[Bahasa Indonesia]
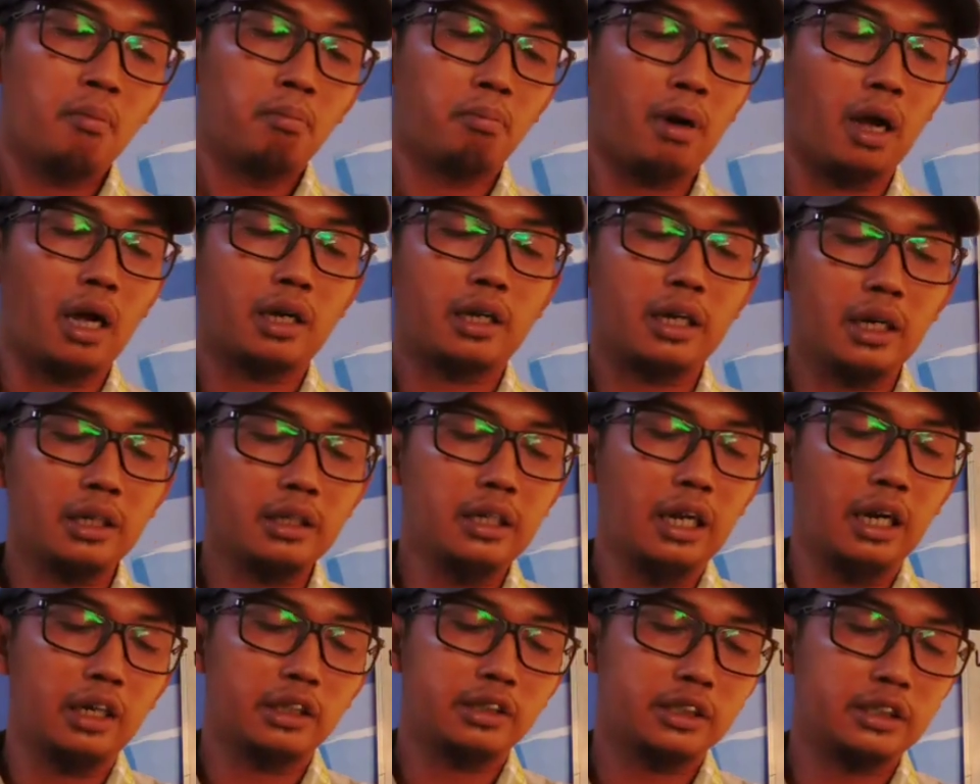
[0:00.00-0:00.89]
Maka
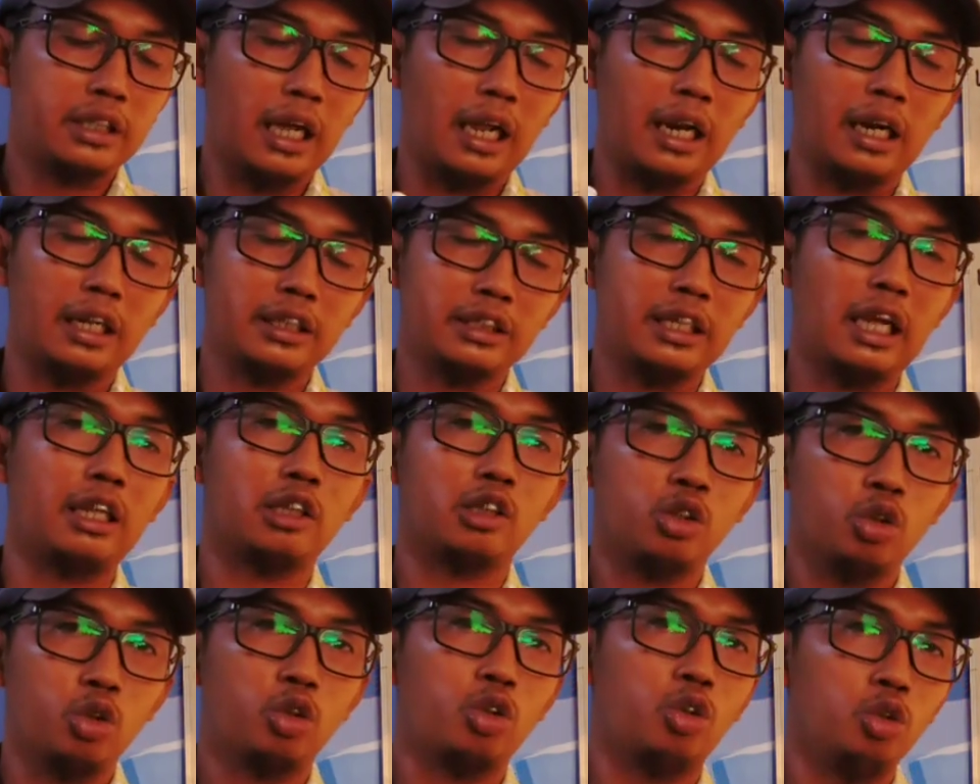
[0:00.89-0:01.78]
salah
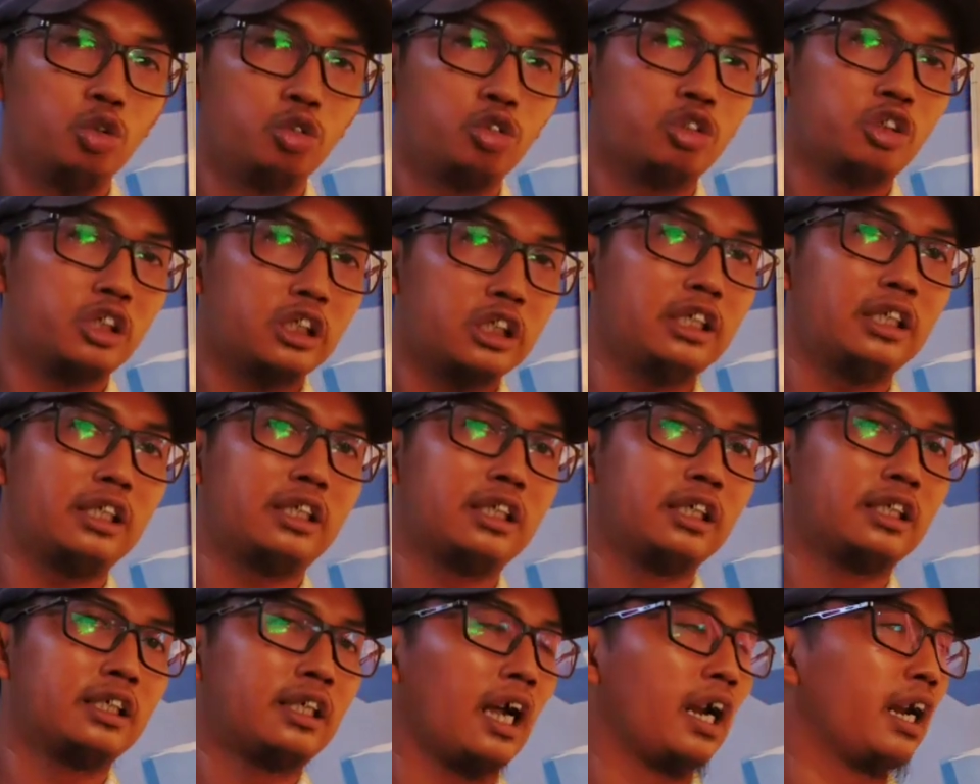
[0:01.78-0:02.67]
satu kunci
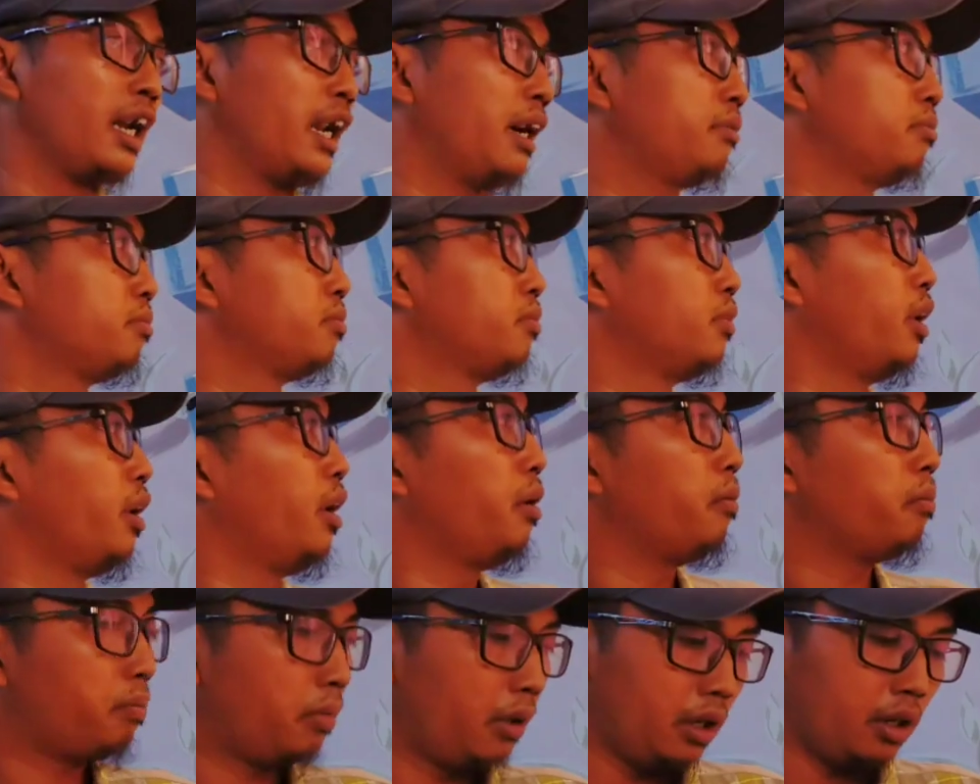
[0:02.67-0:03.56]
di dalam
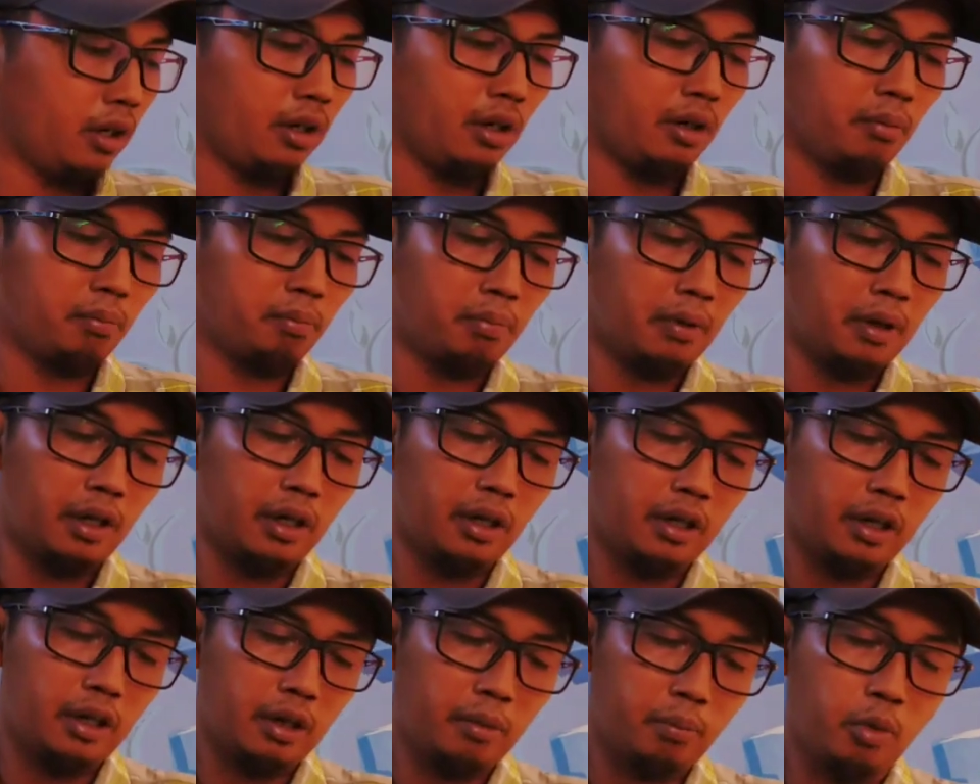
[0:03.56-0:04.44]

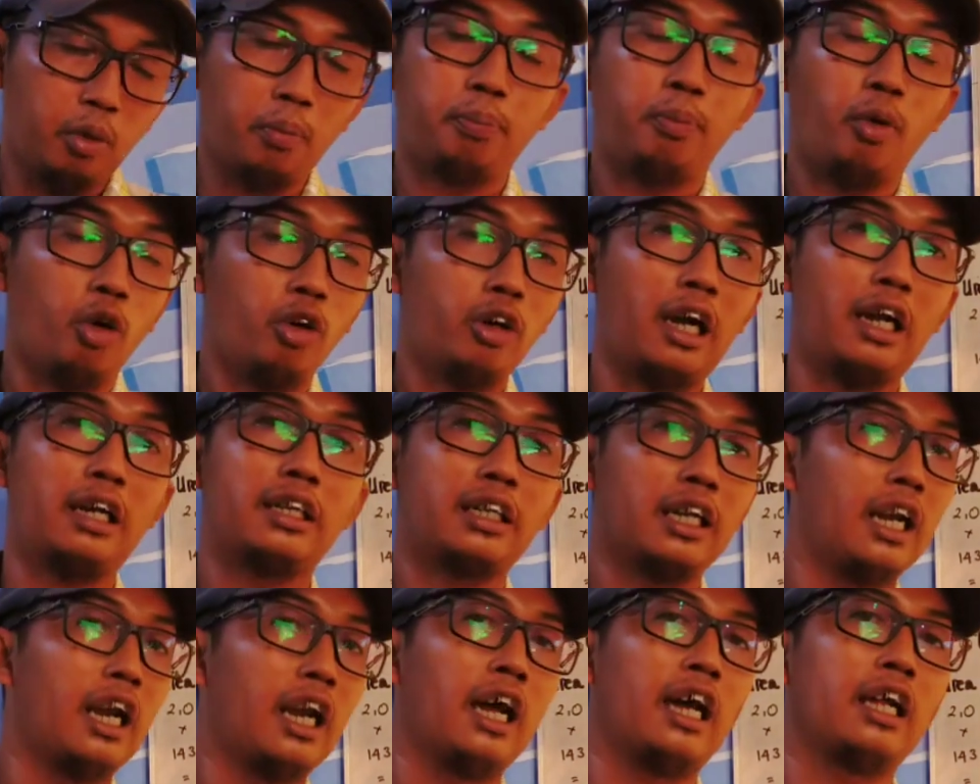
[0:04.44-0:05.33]
pemupukan
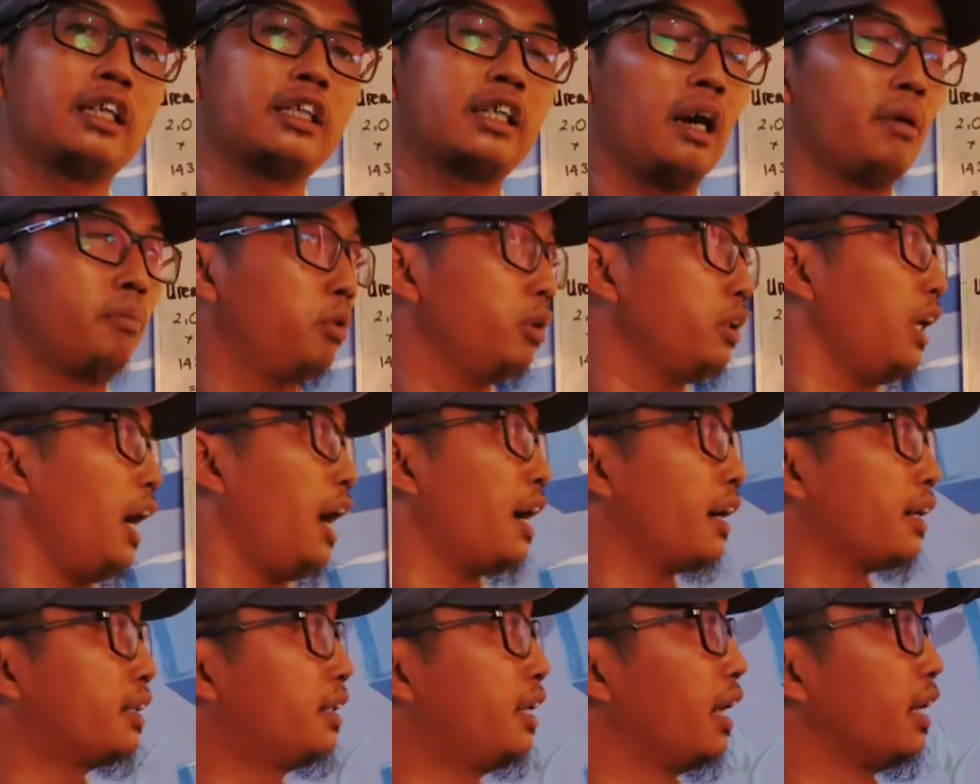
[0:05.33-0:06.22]
di lahan gambut
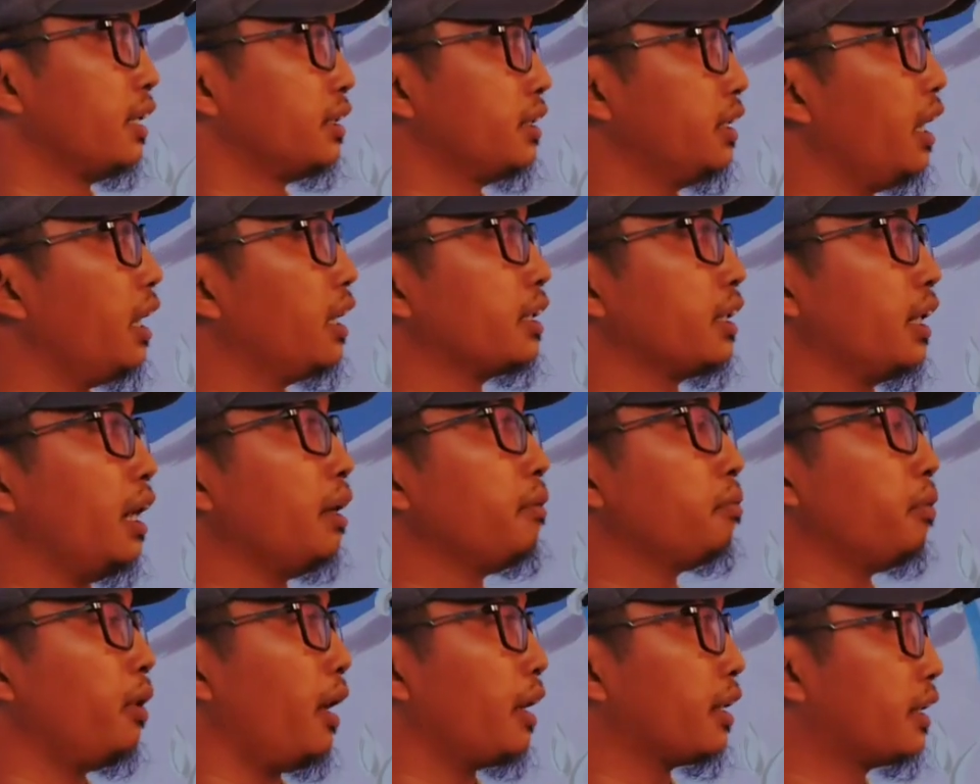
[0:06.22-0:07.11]
adanya adalah
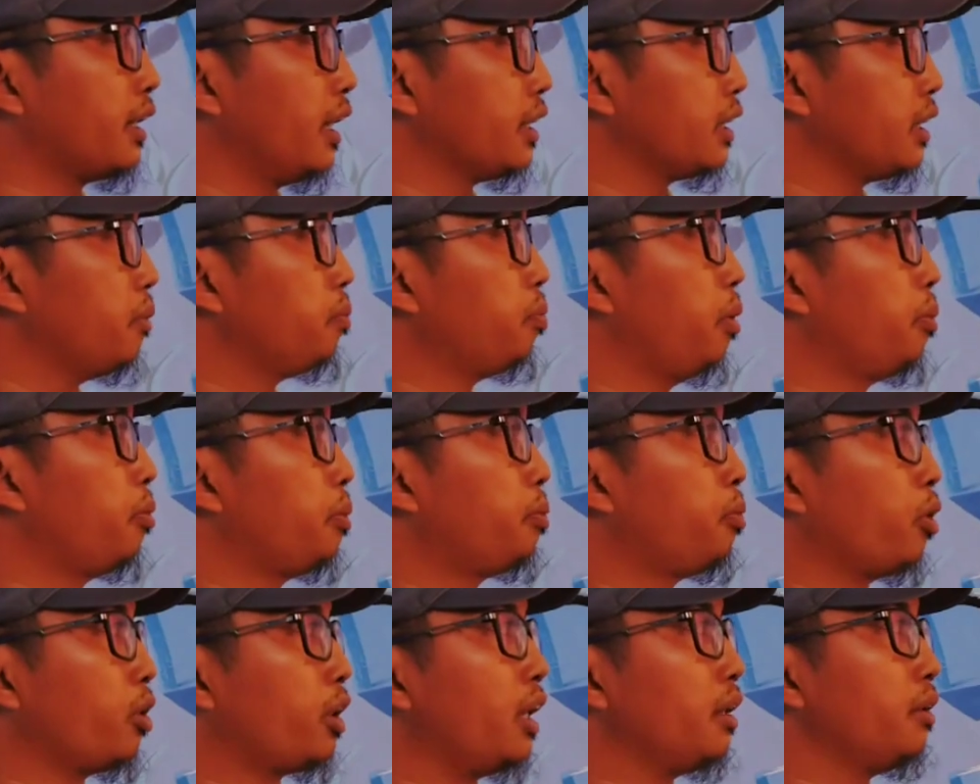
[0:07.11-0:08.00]
adanya
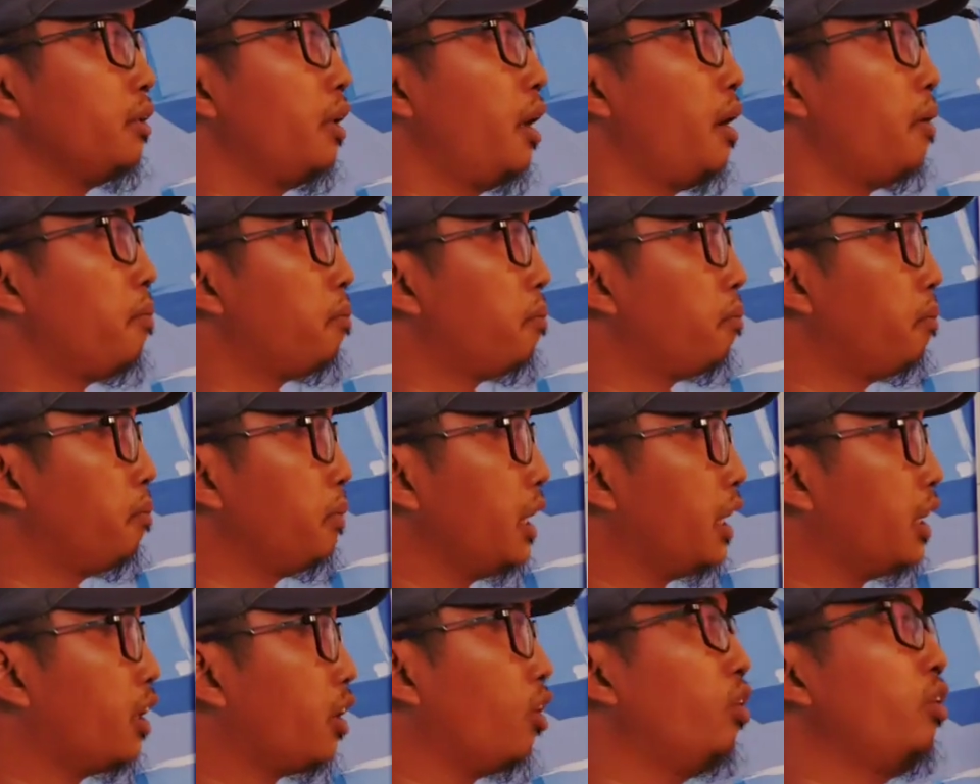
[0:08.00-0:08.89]
pemupukan
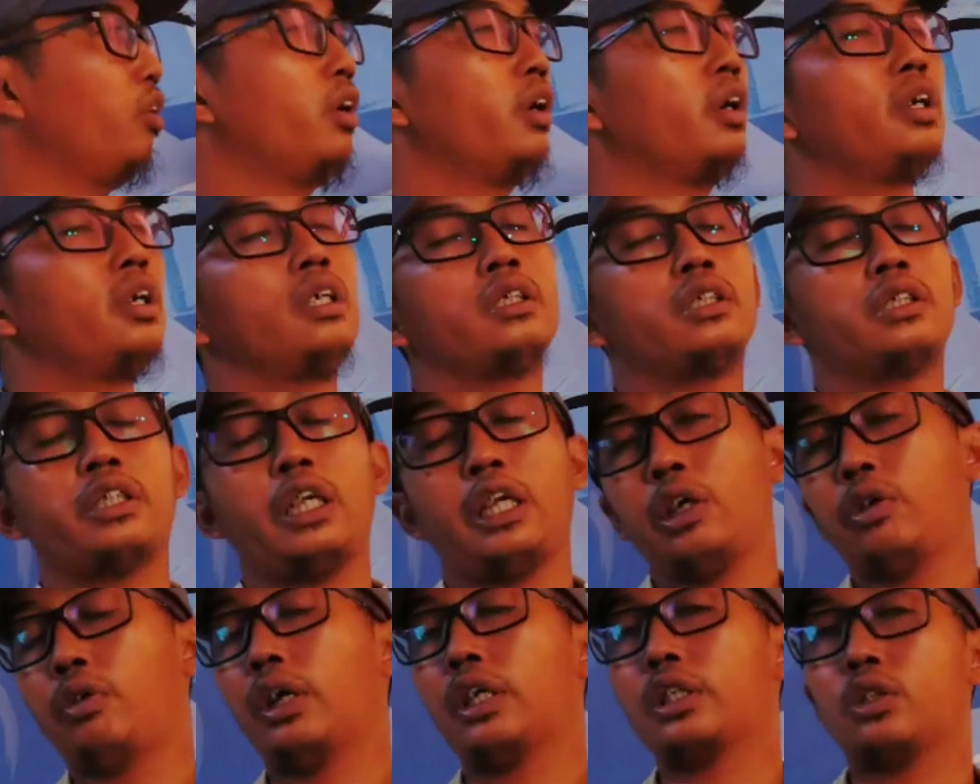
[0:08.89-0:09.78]
mikro
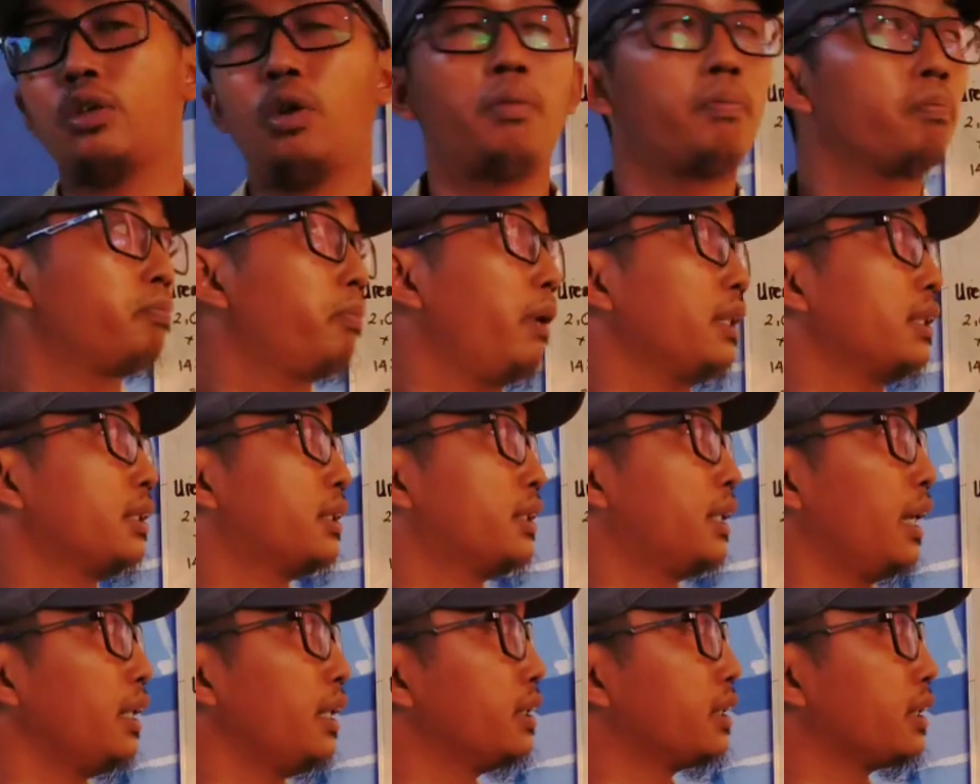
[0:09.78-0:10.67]
o
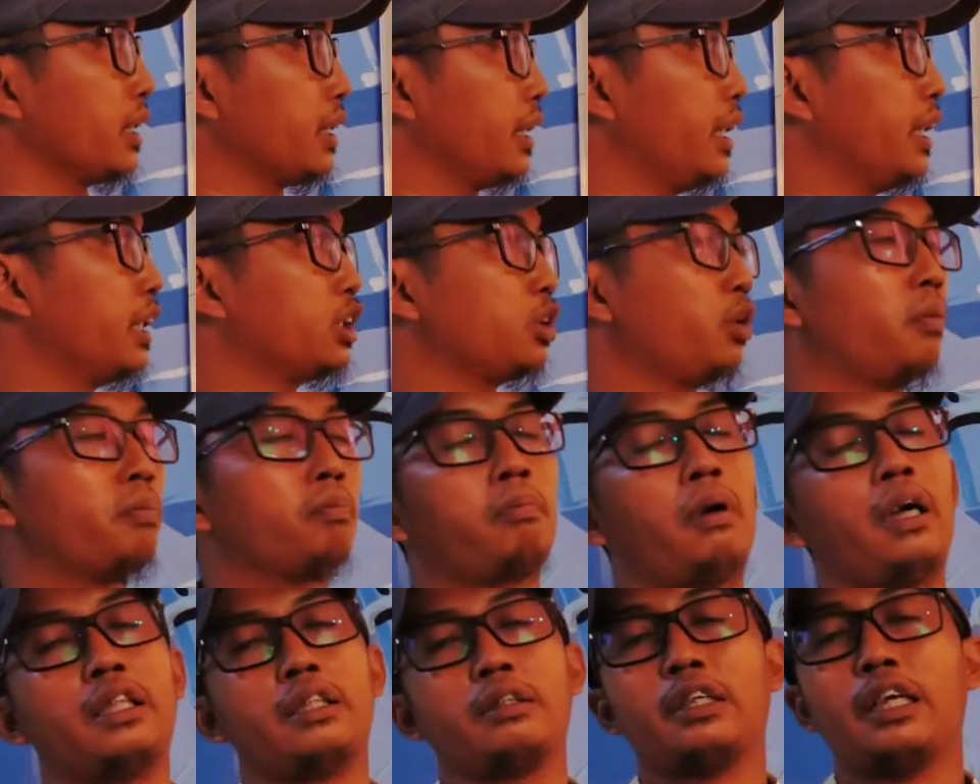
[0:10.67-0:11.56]
4 dan ZNSO4.